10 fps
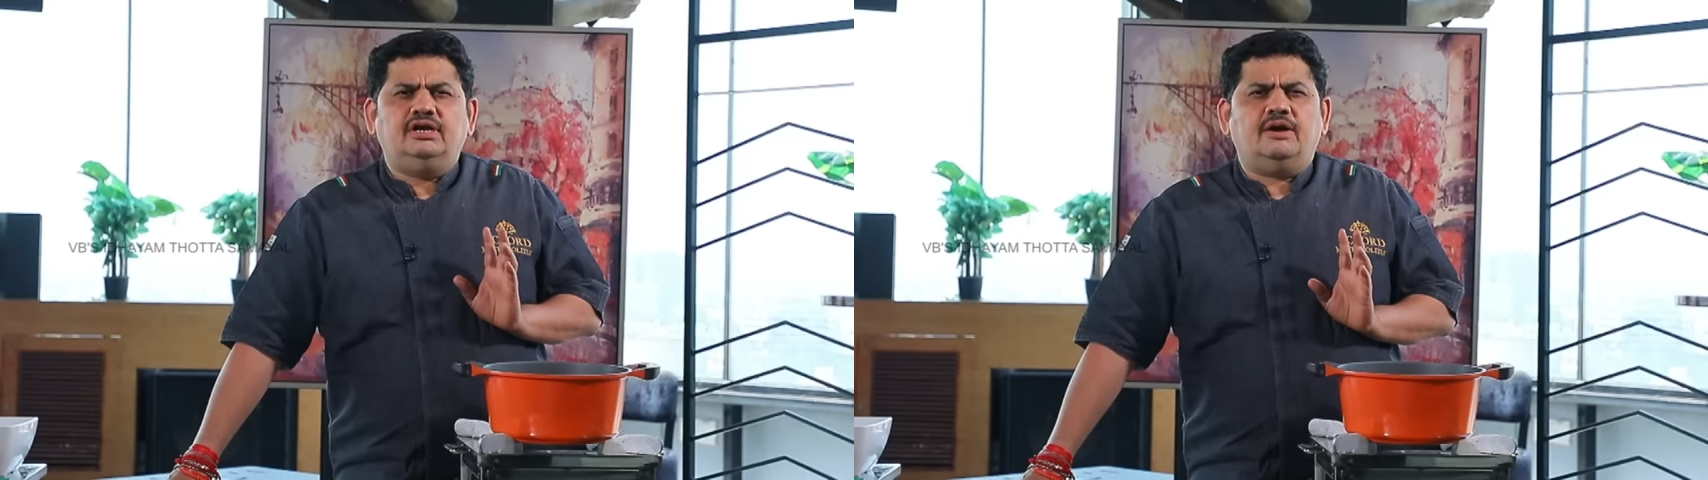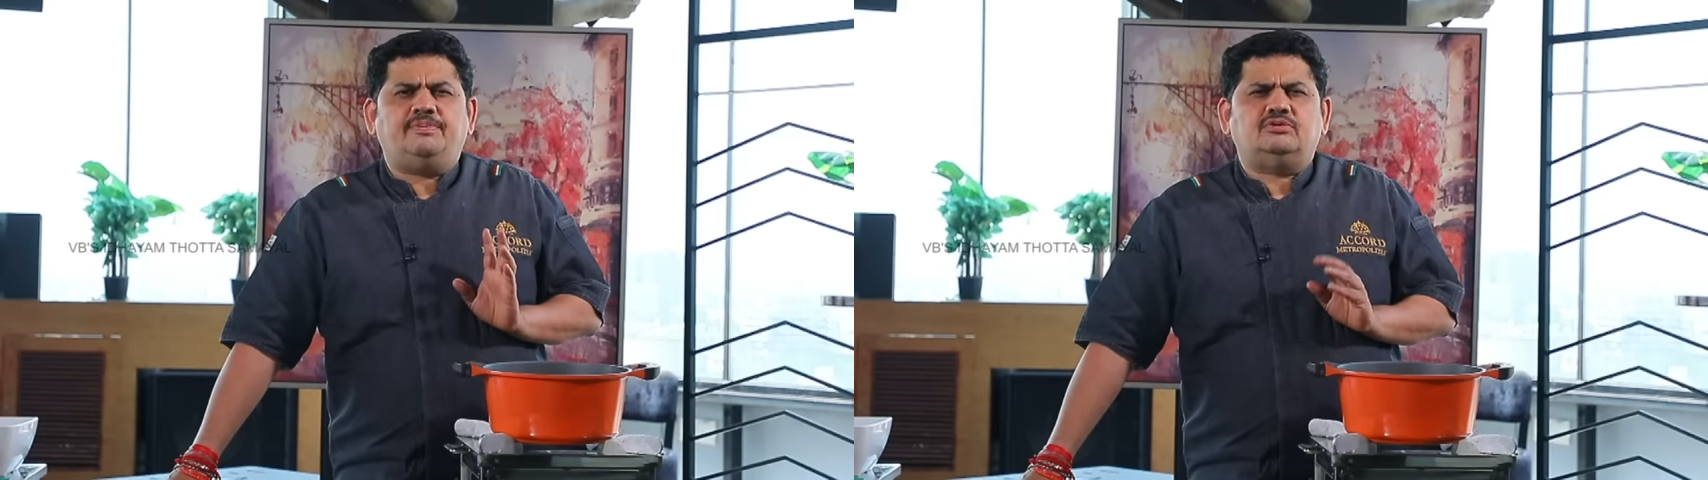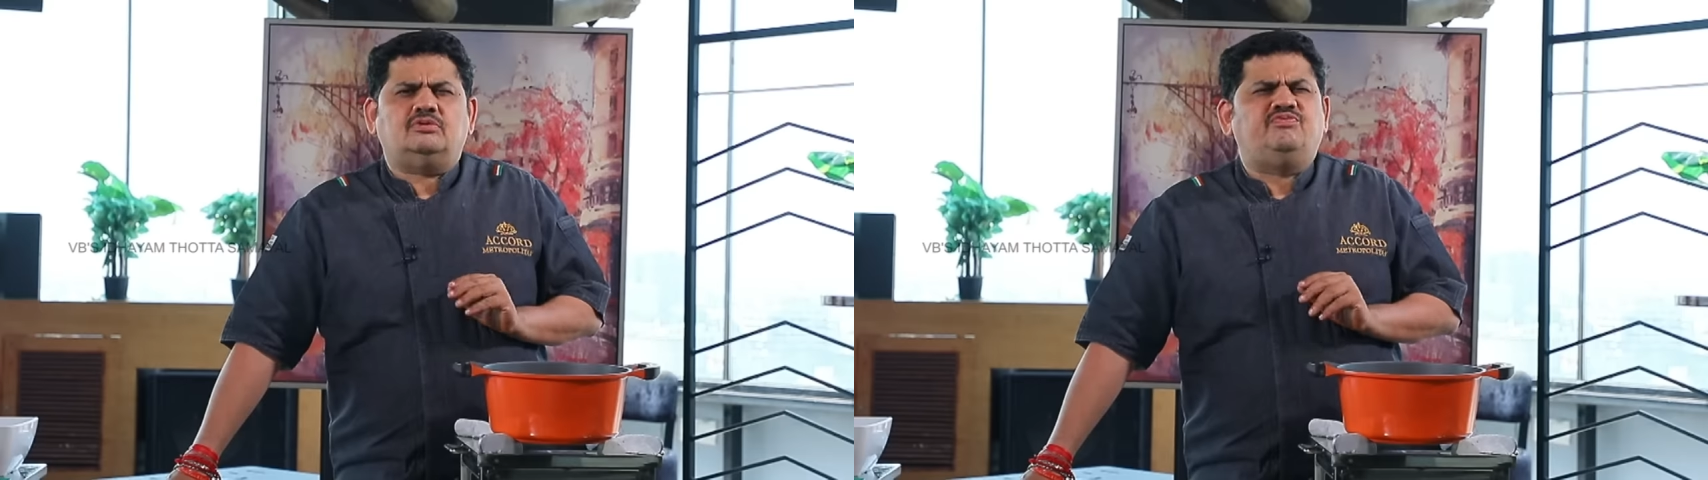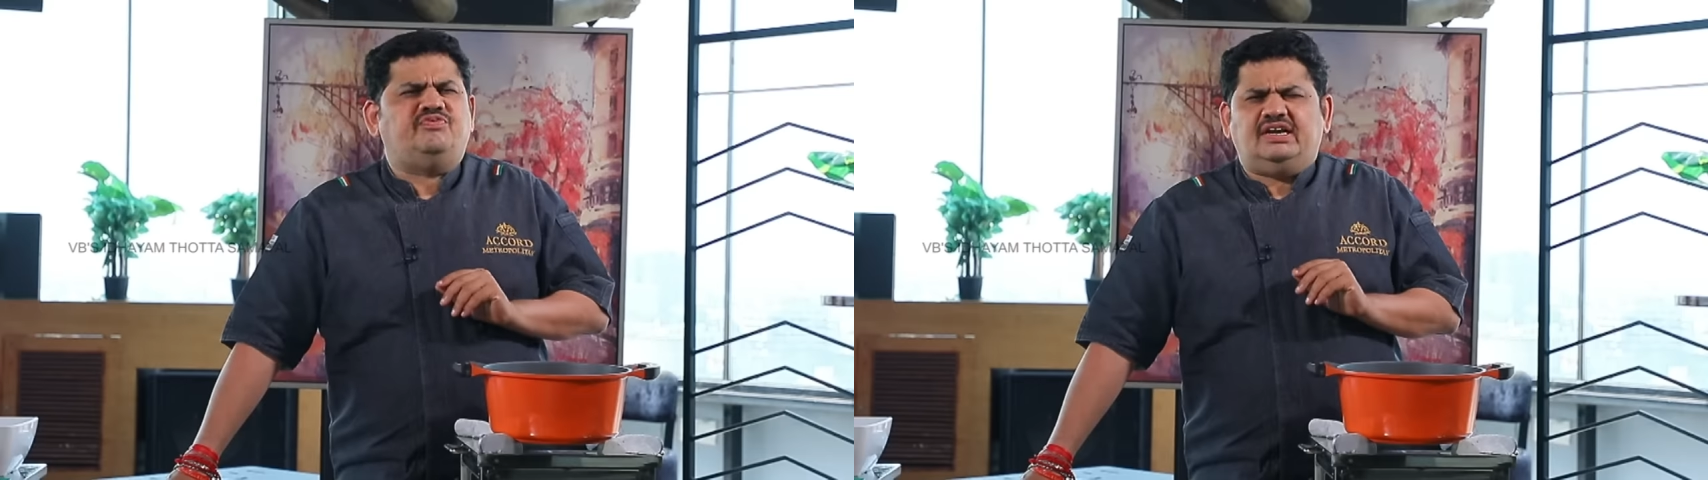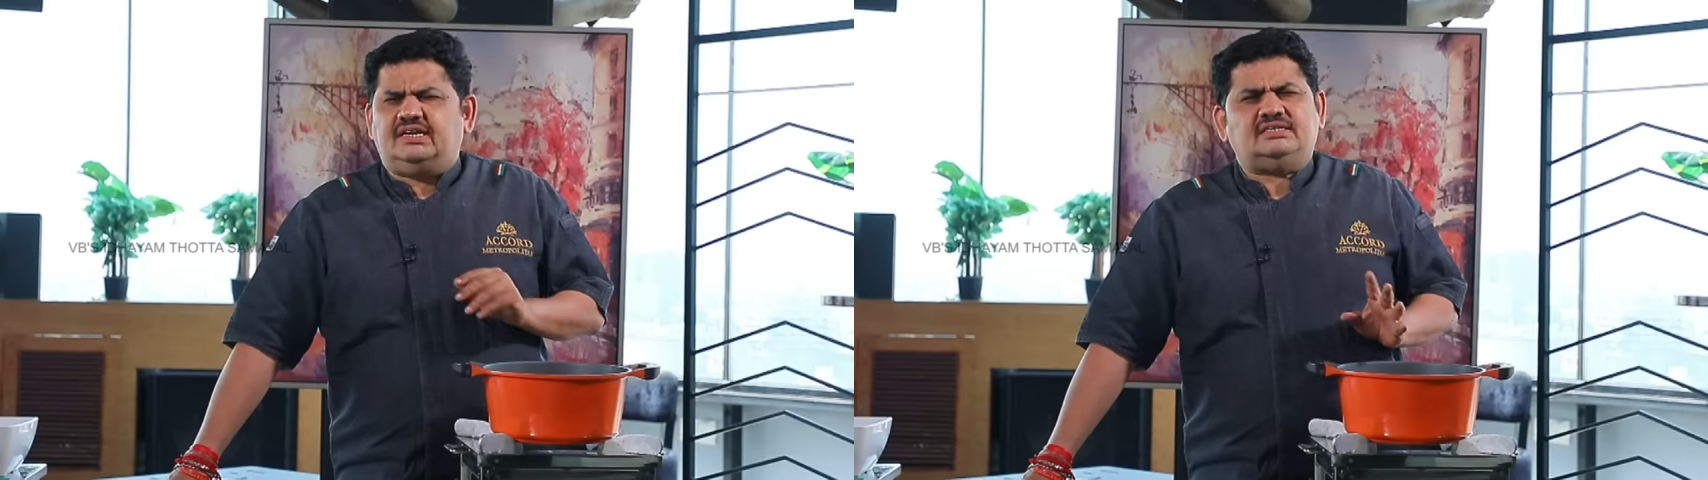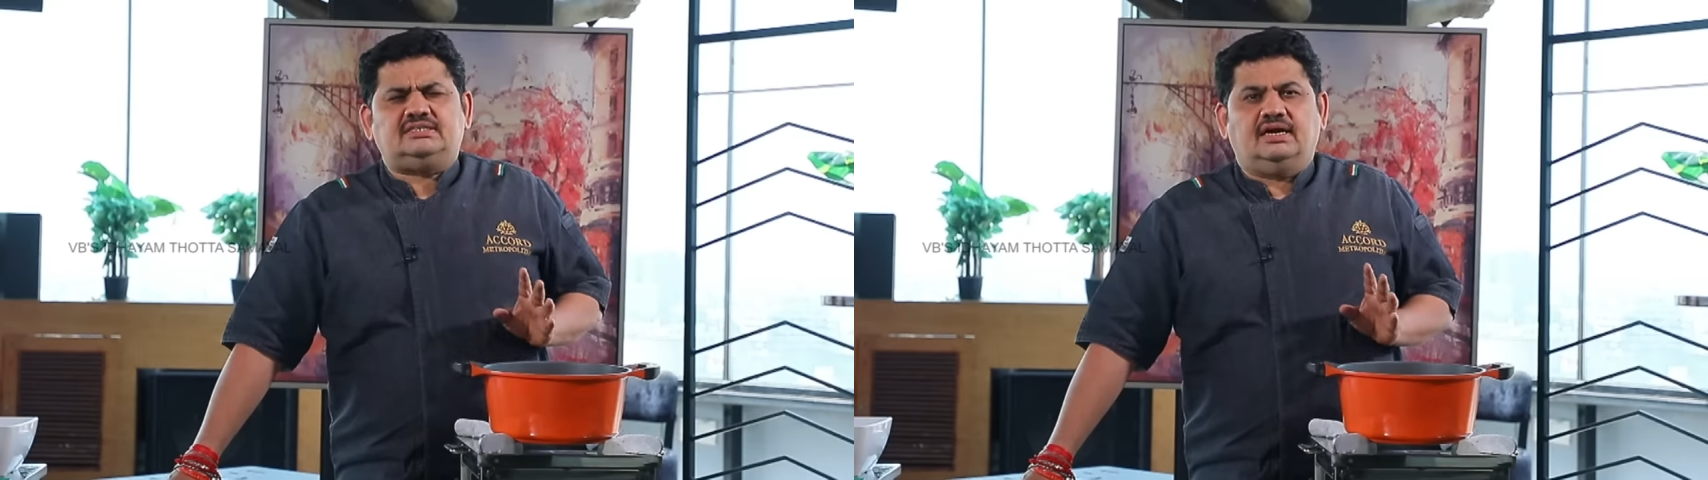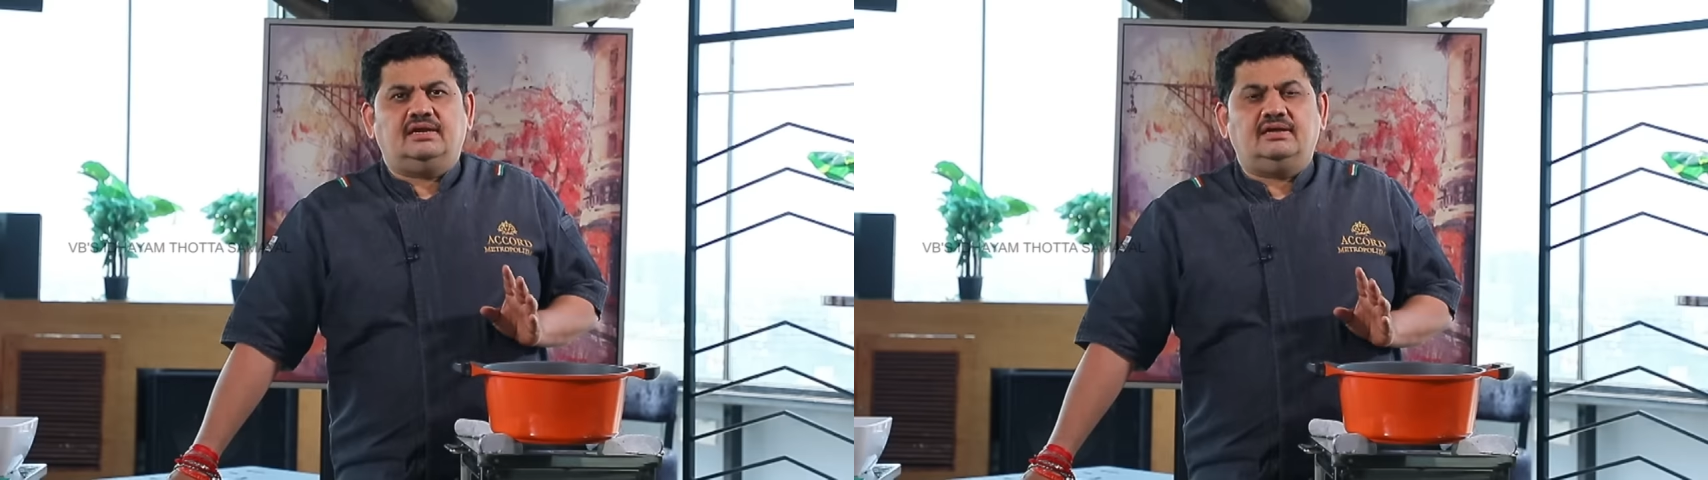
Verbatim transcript: இடியாப்பத்துக்கும் ஃபென்டாஸ்டிக்காக